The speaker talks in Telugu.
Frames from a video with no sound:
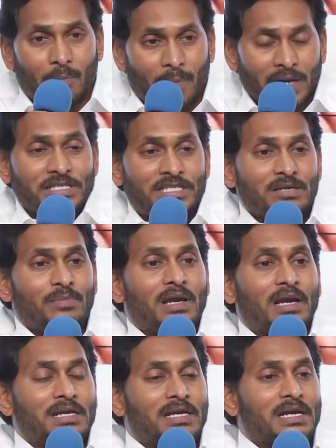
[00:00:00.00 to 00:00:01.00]
మంచి
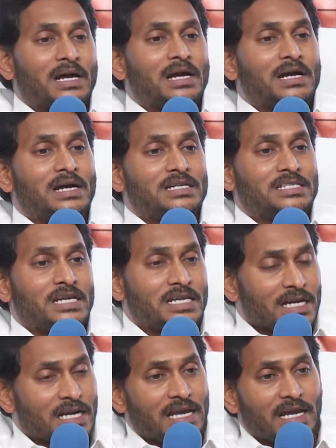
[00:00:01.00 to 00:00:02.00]
మన ఈ రకంగా
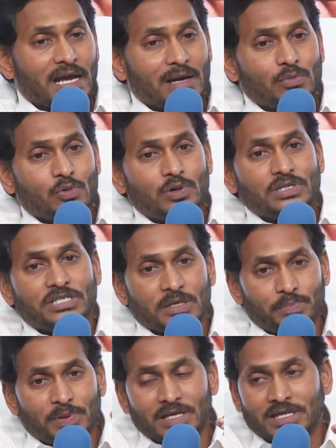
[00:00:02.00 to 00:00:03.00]
చేయగలిగాము అని
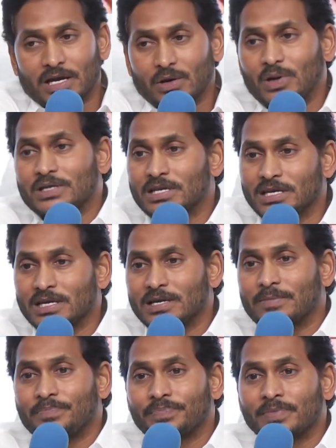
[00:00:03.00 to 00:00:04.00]
చెప్పిన తర్వాతనే
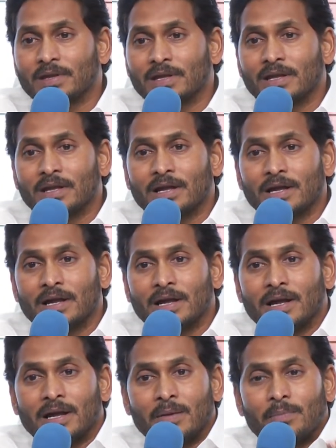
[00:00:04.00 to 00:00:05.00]

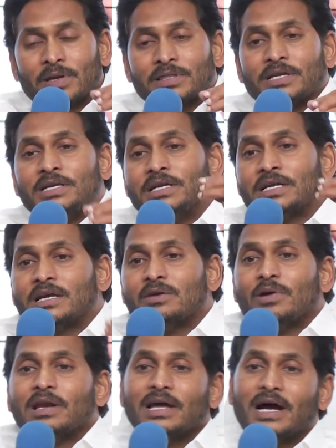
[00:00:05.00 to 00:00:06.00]
ప్రతి ఇంటికి
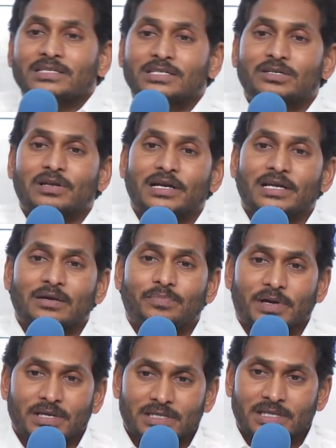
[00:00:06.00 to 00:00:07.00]
వెళ్ళి ఆశీస్సులు అడిగే
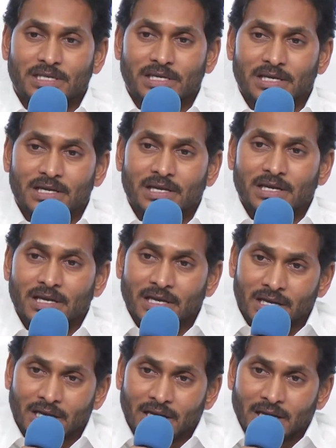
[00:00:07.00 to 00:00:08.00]
పరిస్థితి
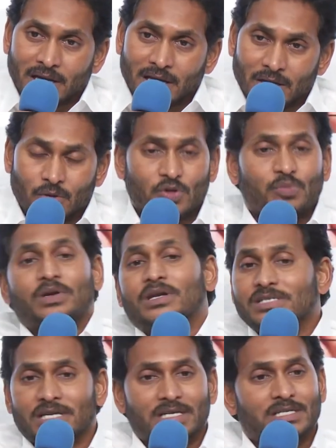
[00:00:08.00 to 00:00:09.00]
ఈరోజు
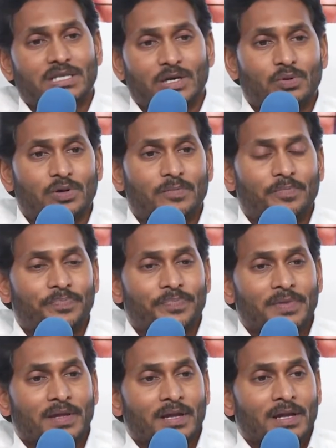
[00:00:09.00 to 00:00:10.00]
మనం చేస్తూ ఉన్నాం
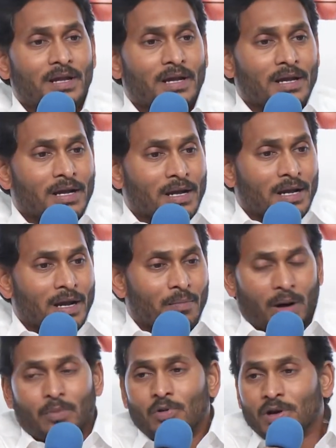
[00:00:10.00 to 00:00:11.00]

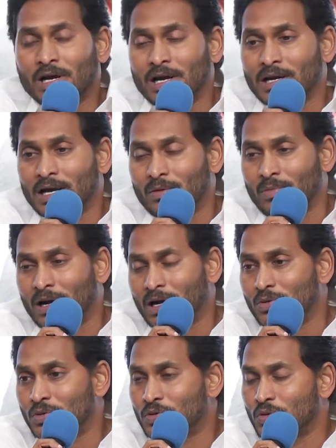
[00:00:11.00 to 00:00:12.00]
మామూలుగా నాకు బాగా
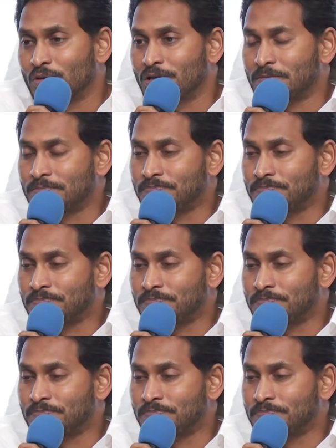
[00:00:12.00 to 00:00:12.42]
గుర్తుంది